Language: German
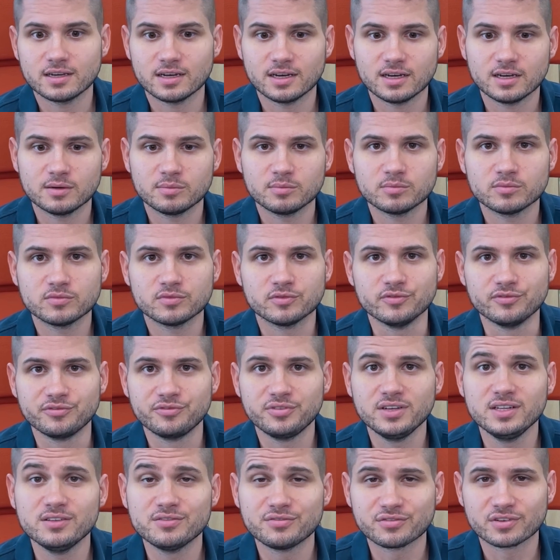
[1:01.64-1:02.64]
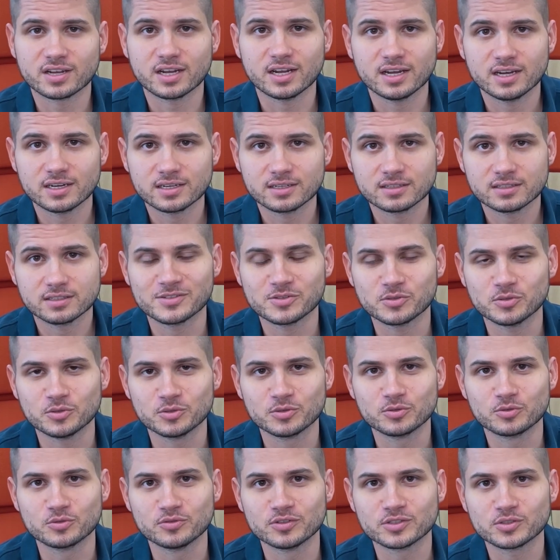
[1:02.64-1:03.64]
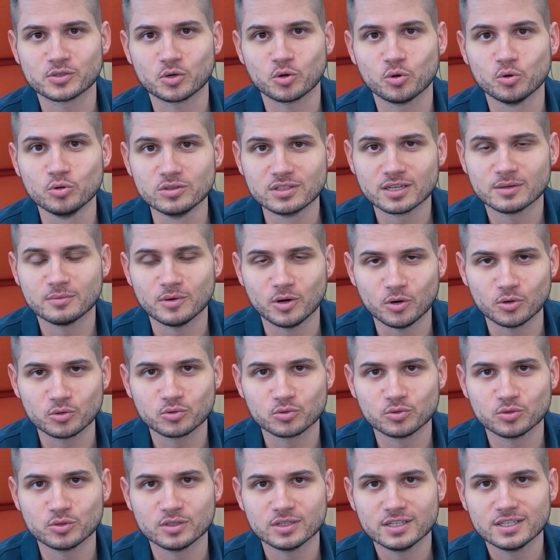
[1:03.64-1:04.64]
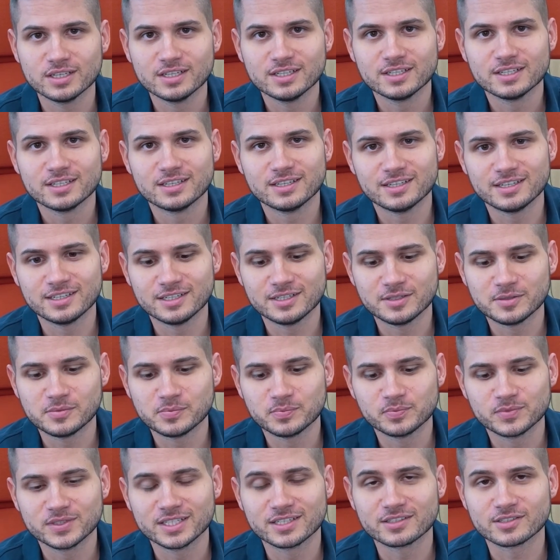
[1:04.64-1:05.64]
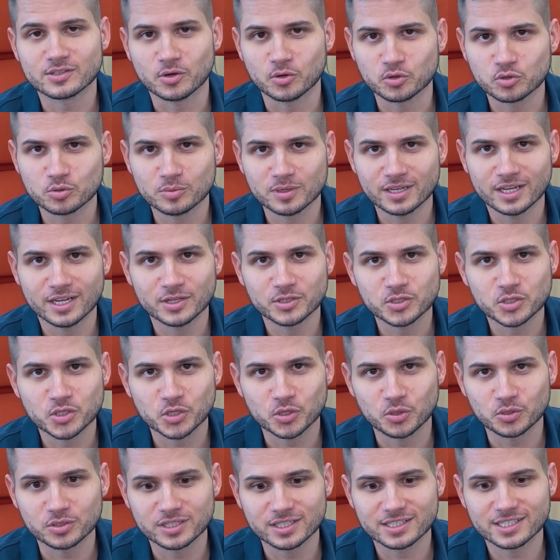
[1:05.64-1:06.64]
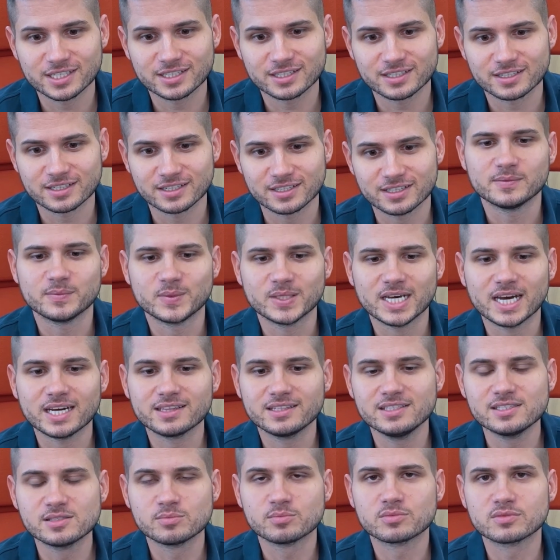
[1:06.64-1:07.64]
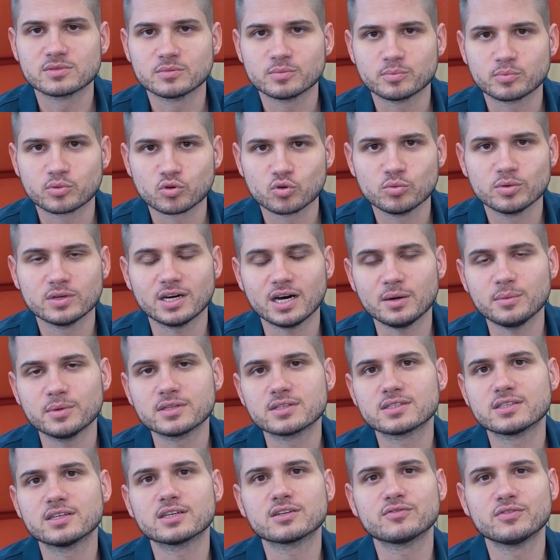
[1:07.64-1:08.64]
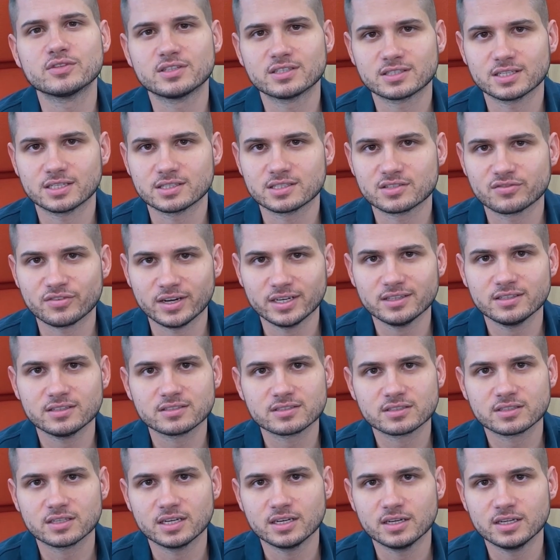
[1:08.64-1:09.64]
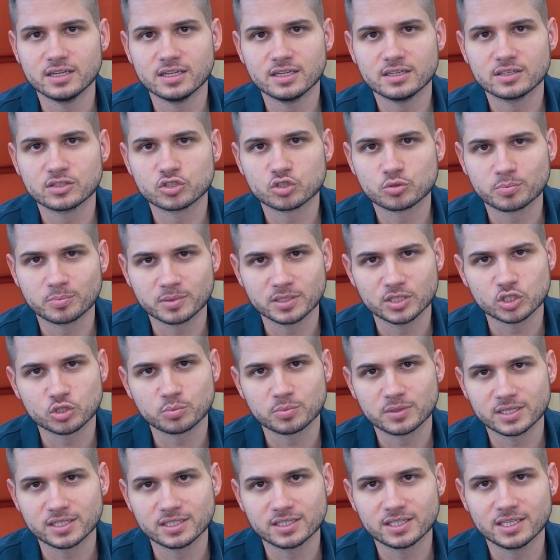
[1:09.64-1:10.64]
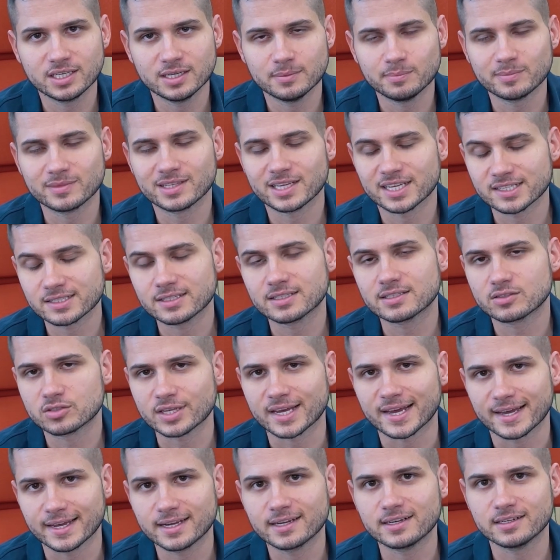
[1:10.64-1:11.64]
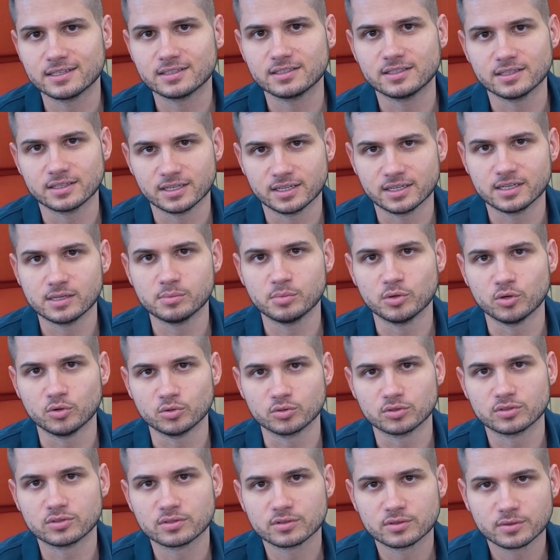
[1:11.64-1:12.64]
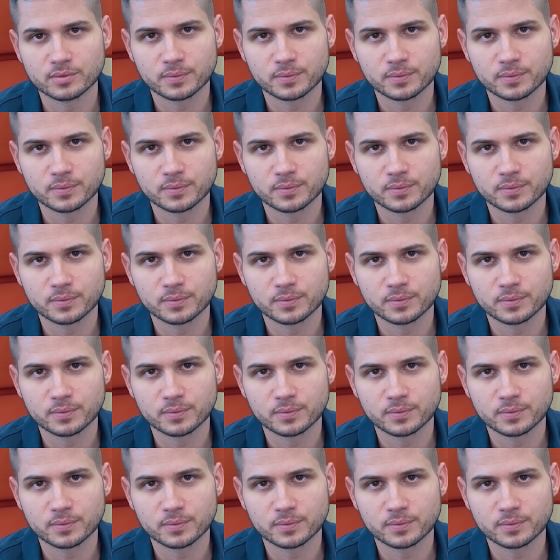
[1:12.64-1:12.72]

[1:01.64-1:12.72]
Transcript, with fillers: haben, viel fragen und du wirst auch unter dem Auto ähm, dir das Auto mal anschauen etc. Nach diesem Probearbeitstag wird es ein zweites äh, Gespräch geben, das ist eigentlich die Regel bei uns.